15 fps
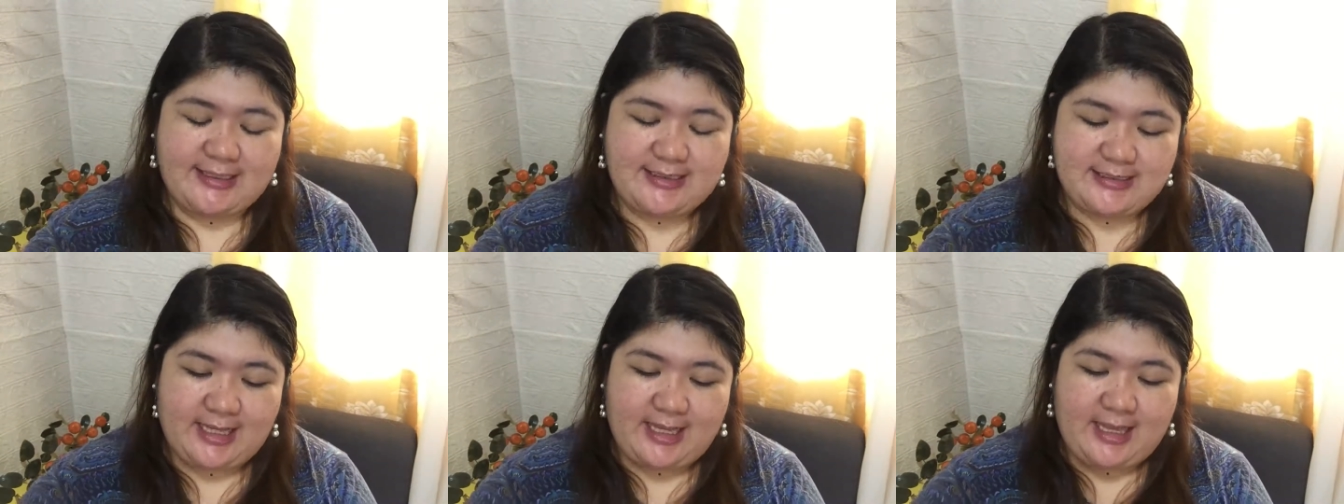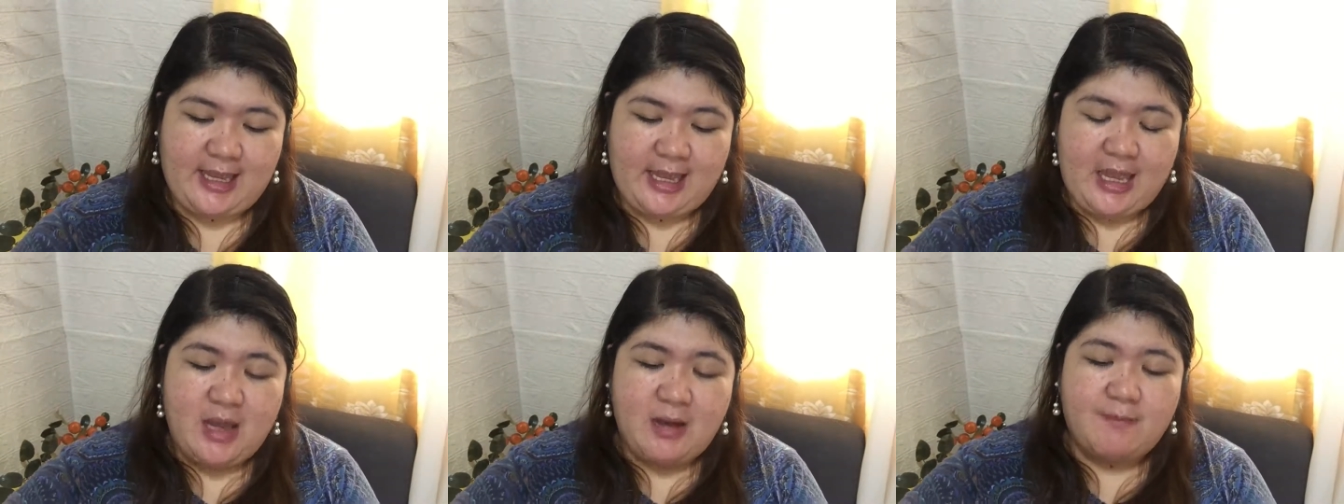Kasi,
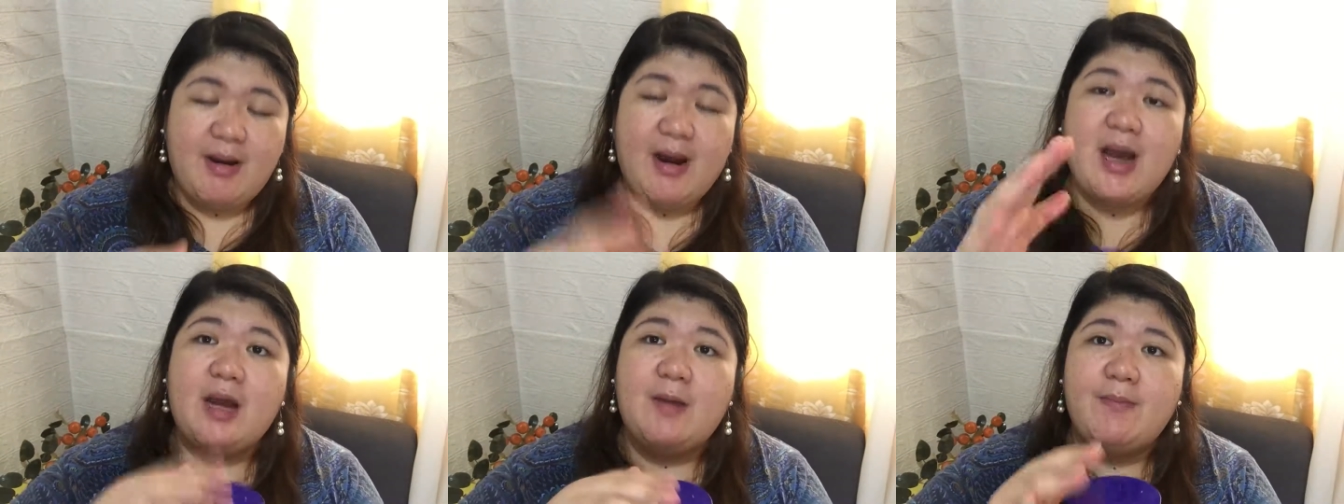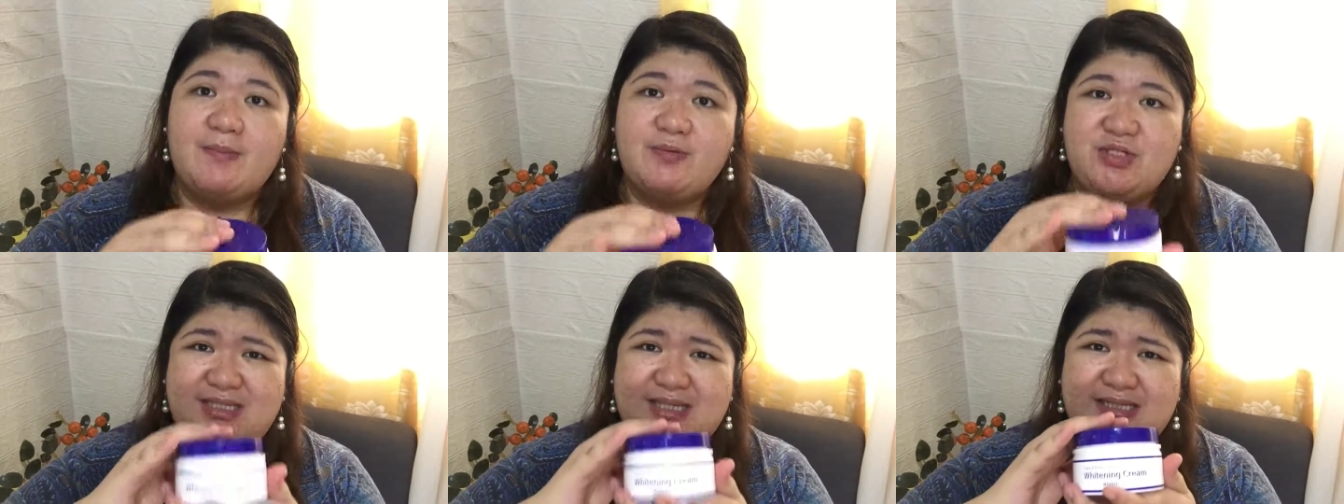mga
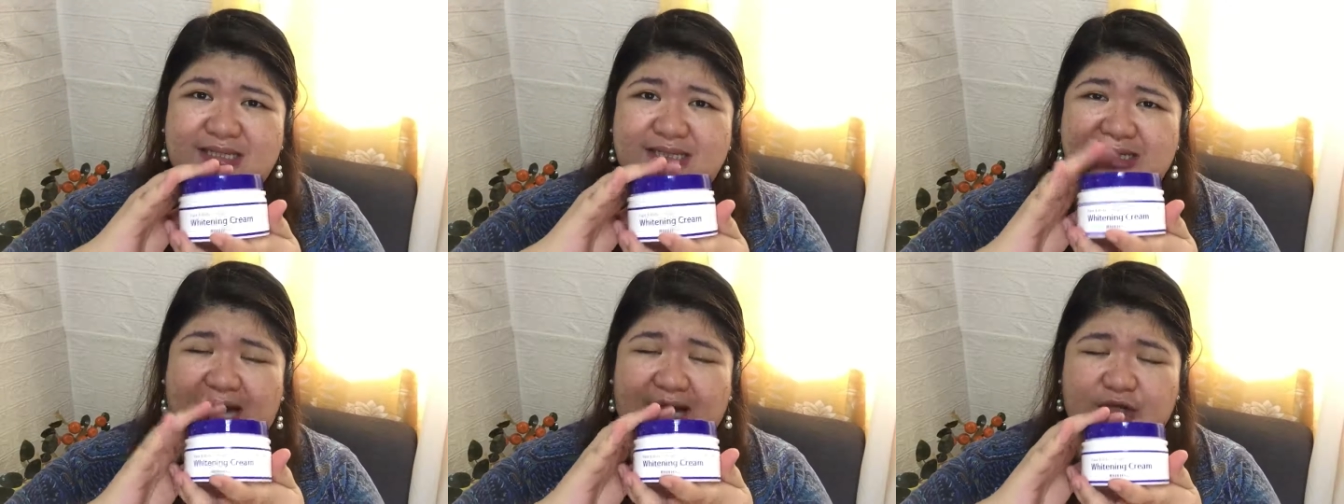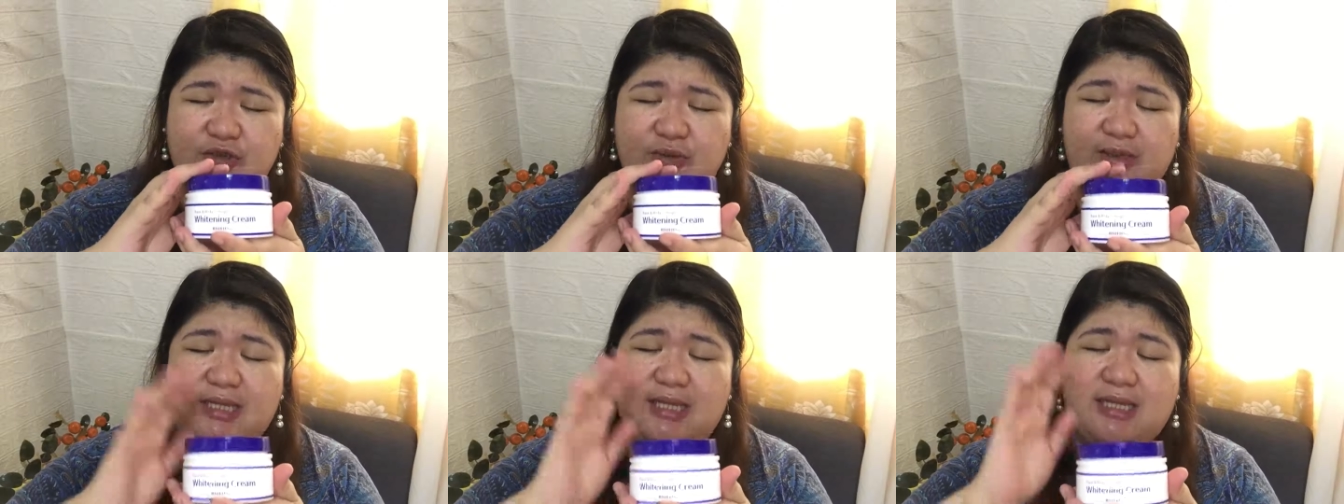kamamshis, this is
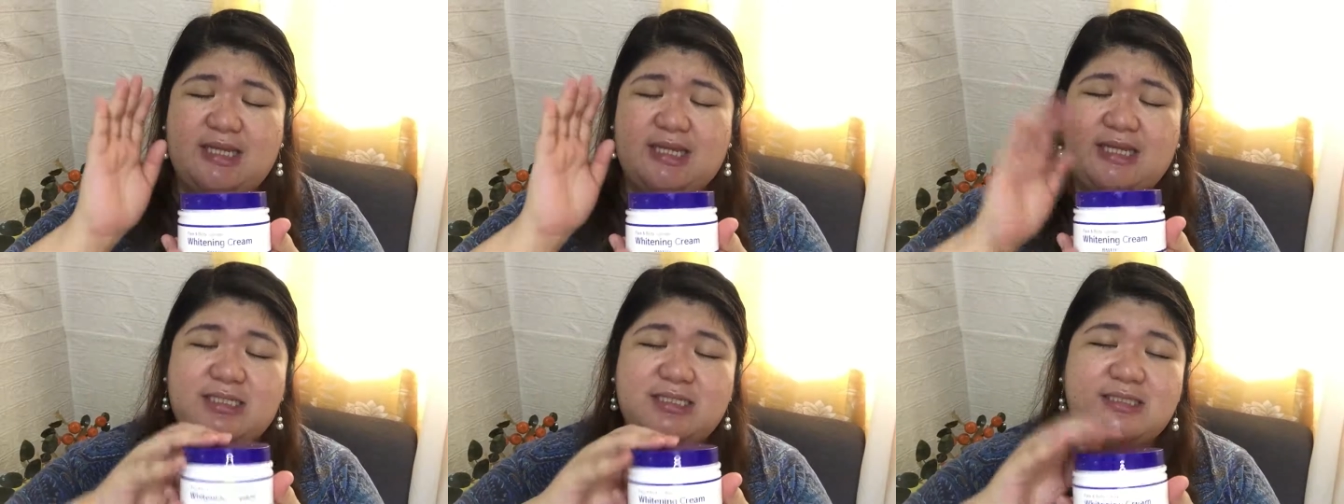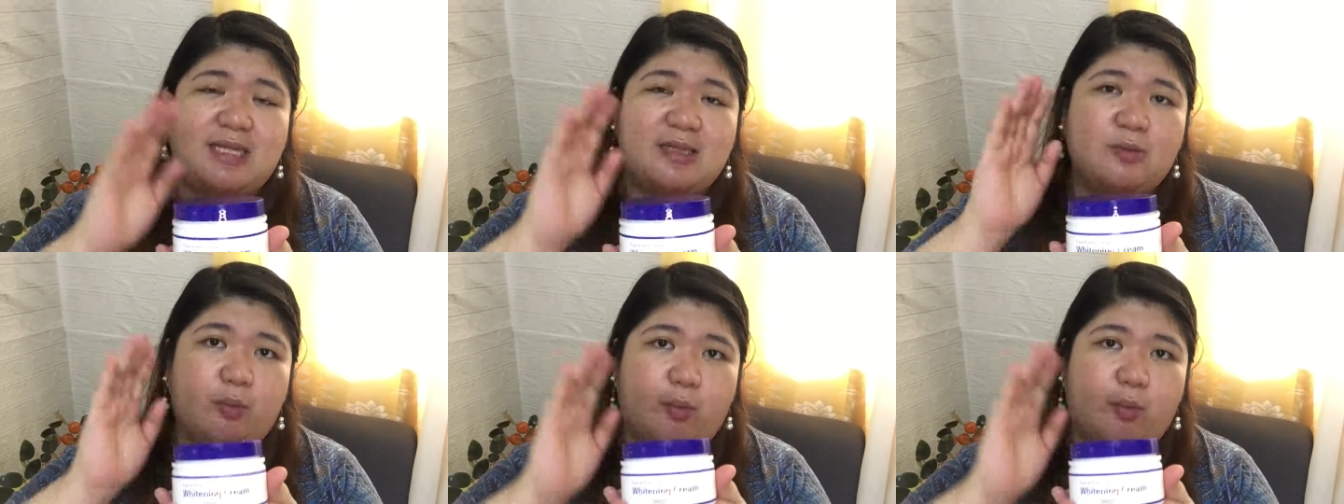actually instant